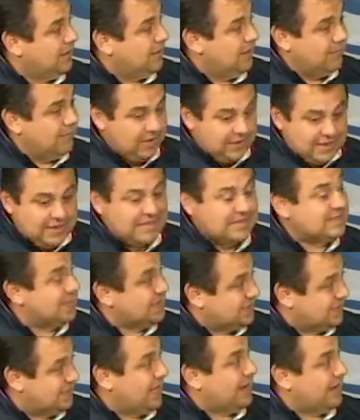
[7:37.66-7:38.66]
medidas que
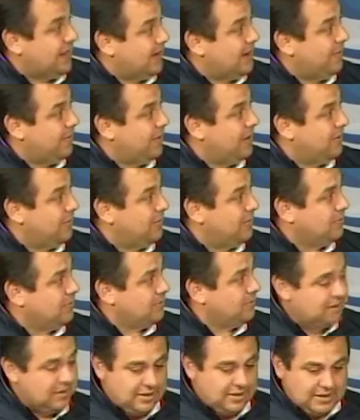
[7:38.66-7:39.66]
están a la mano,
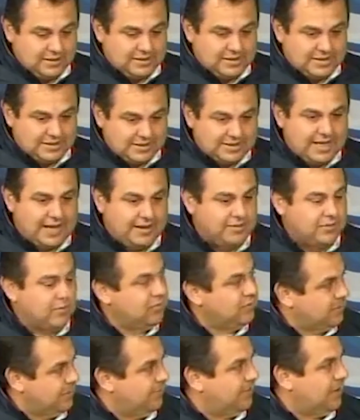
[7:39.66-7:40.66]
que, están
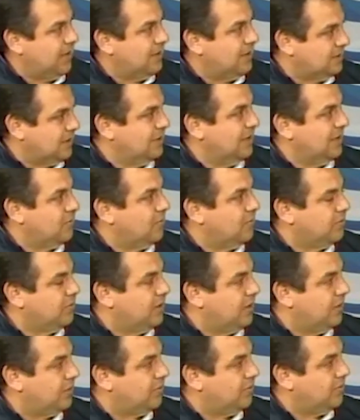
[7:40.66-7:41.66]
contempladas en el
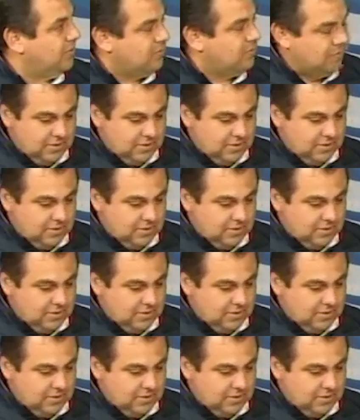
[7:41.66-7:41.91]
contrato,